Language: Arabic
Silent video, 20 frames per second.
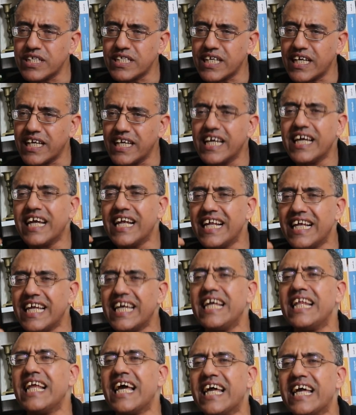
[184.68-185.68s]
إسرائيل
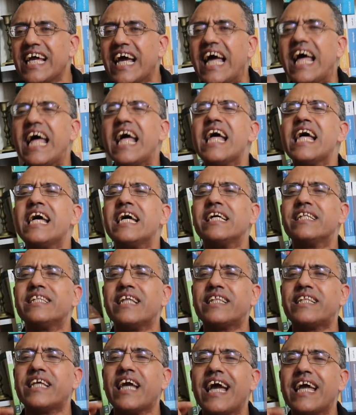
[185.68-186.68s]
إلى
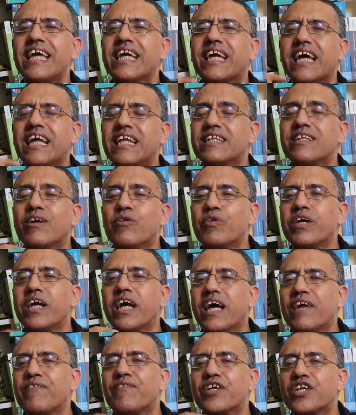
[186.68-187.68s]
إعادة هيكل
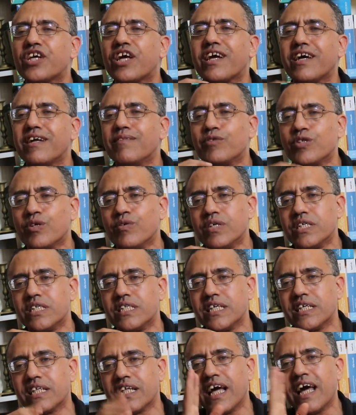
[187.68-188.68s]
دورها في الشرق
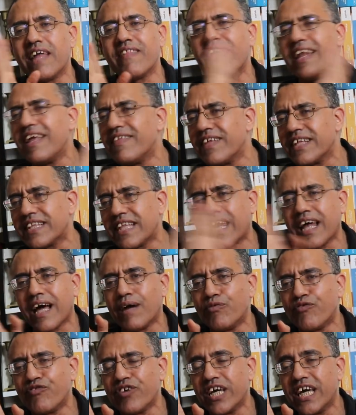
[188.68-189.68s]
المتوسط هذا الذي
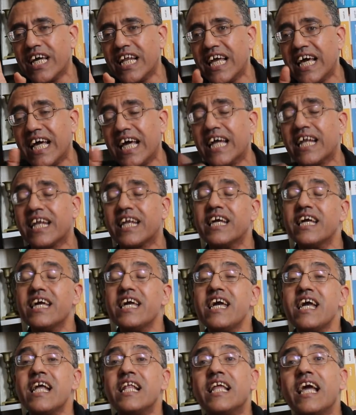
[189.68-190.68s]
ترغب فيه الآن
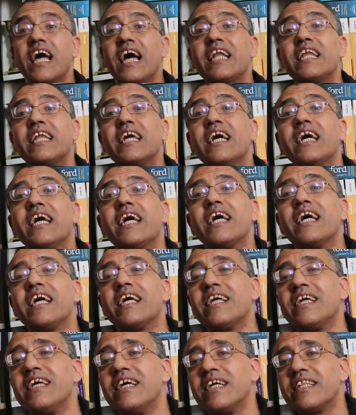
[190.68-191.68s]

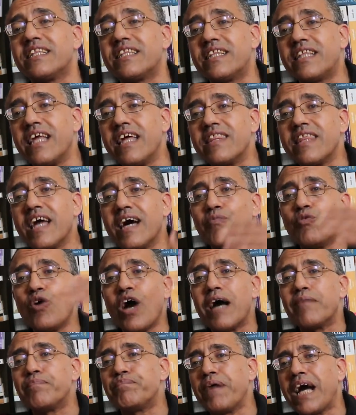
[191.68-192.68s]
لأنها تذهب
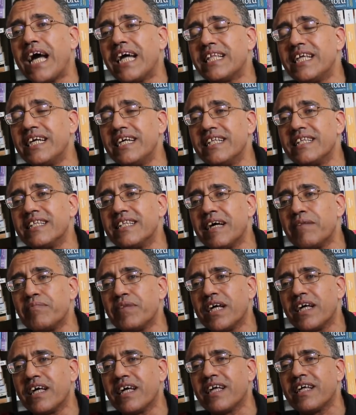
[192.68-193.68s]
أبعد
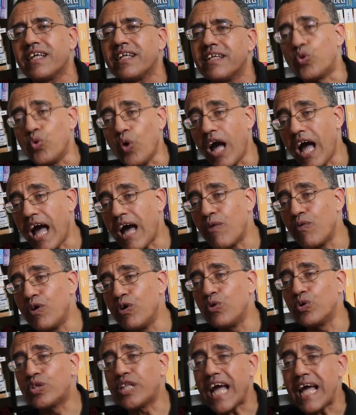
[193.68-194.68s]
عندما
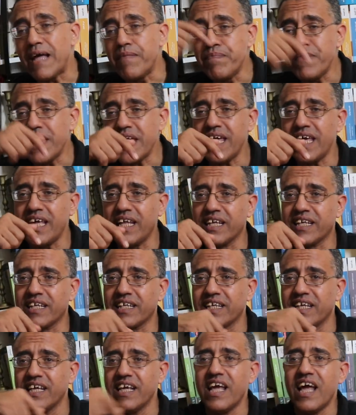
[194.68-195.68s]
تحاول
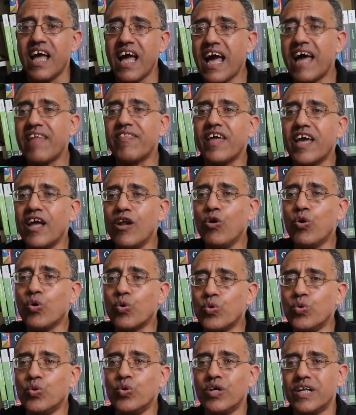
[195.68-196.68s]
تأمين هذه
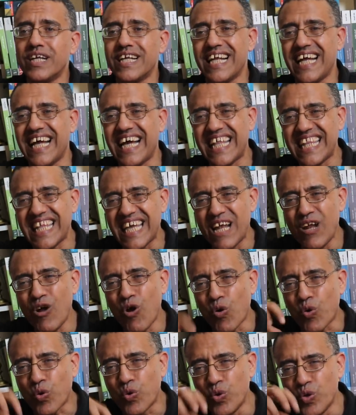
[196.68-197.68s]
الحقول هذه
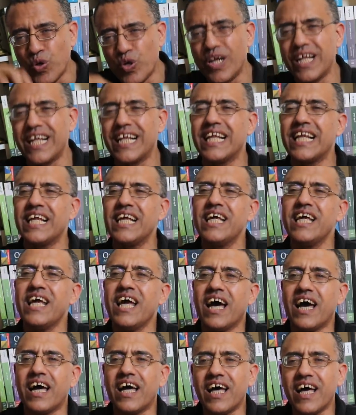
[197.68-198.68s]
الحقول
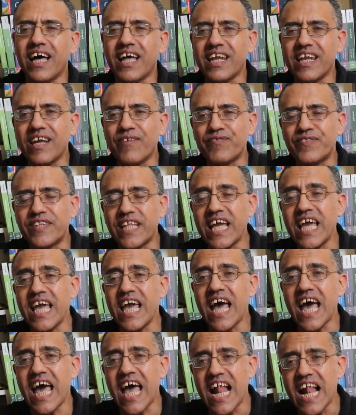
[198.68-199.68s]
آه،
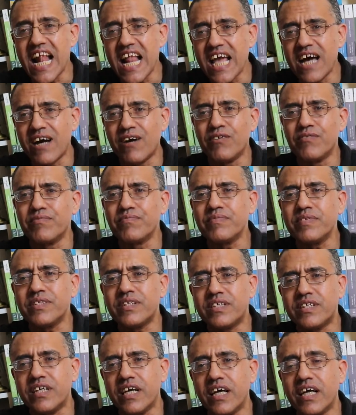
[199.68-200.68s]
النفطية اليوم
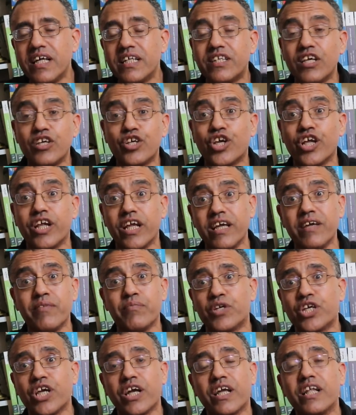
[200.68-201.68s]
تجري
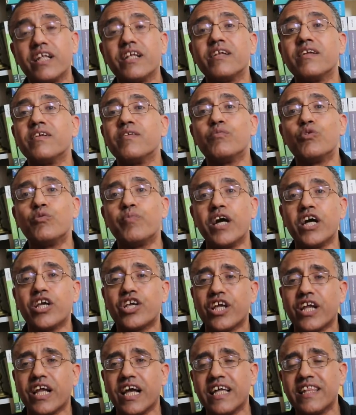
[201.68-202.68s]
بشكل
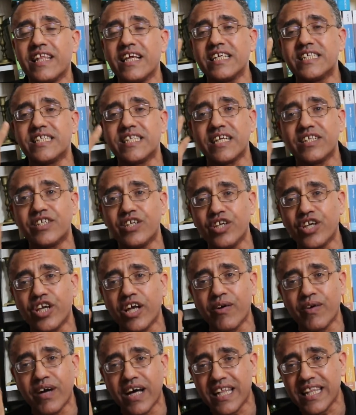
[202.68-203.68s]
مباشر هذه
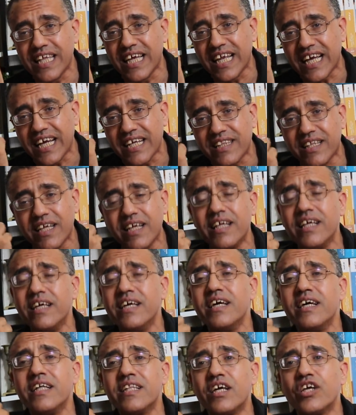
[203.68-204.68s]
الاستراتيجية وهذه الخطة
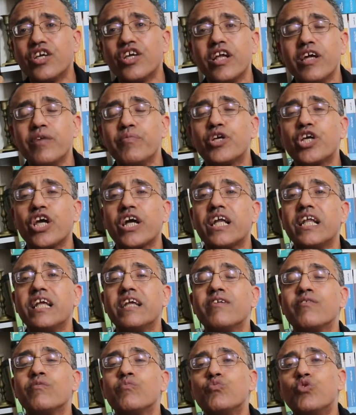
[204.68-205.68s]
تجري بشكل
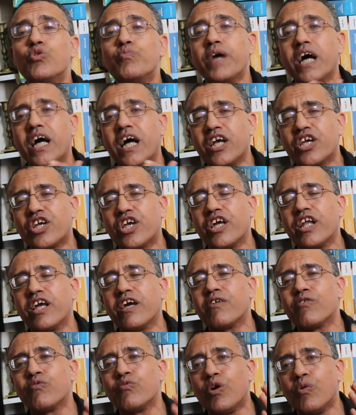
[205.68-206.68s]

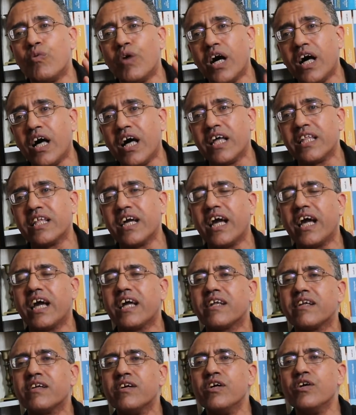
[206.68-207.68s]
مباشر
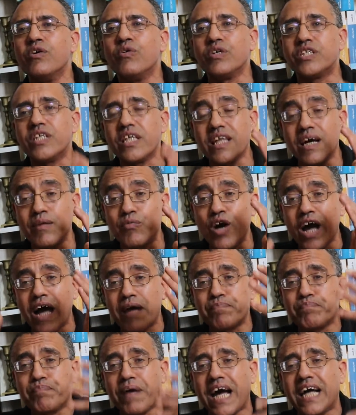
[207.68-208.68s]
وواضح وتذهب
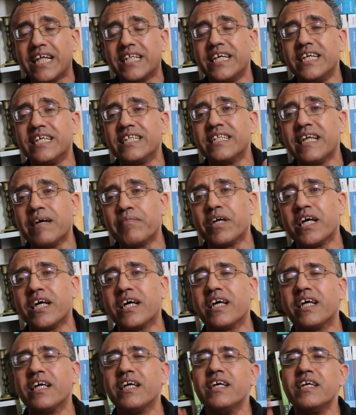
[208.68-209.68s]
أبعد
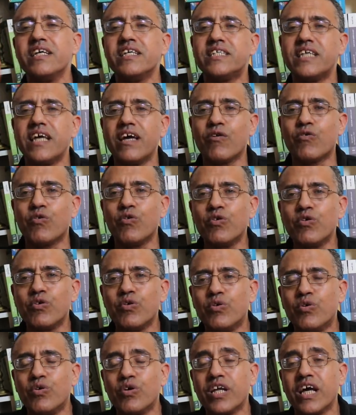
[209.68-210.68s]
عندما سيكون
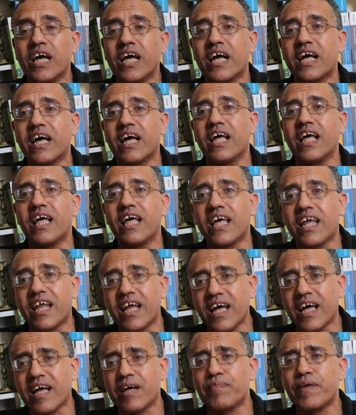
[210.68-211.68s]
هناك
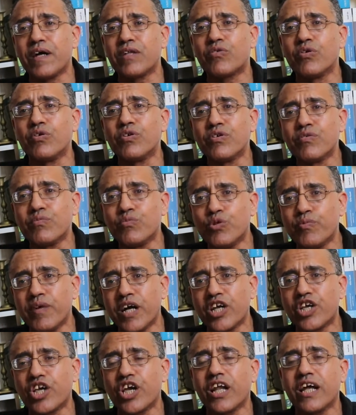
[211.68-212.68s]
رغبة
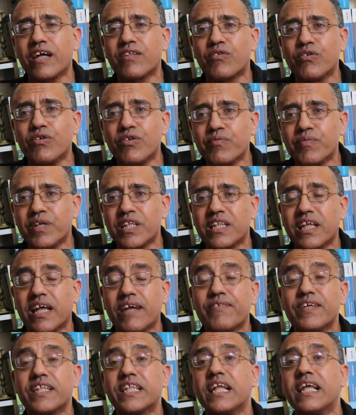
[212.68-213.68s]
مباشرة من
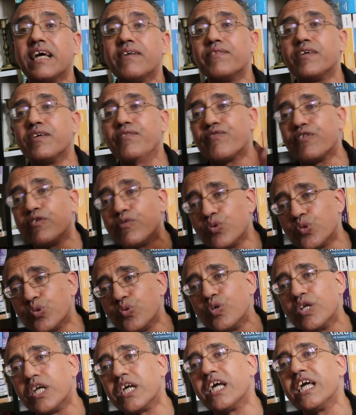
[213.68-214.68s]
طرف تل أبيب في
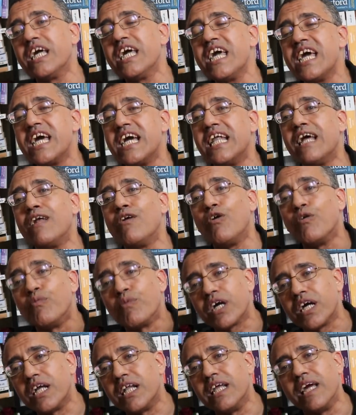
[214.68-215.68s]
الوصول إلى
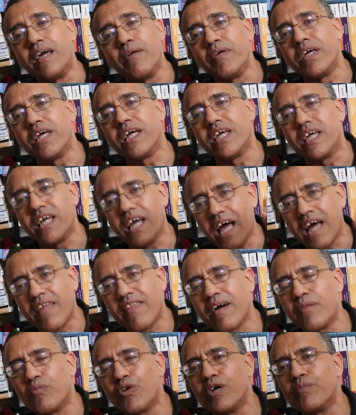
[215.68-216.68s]
العمق الليبي
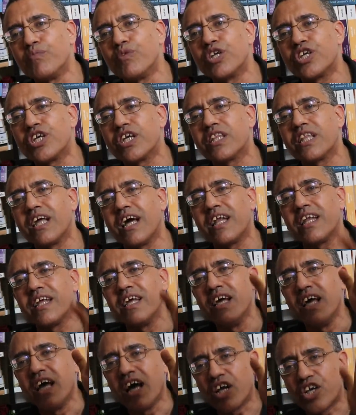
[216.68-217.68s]
هذا مهم جدا
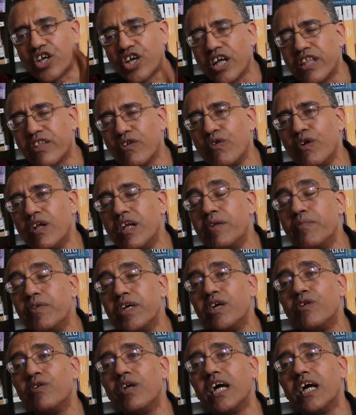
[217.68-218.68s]
الشاطئ الليبي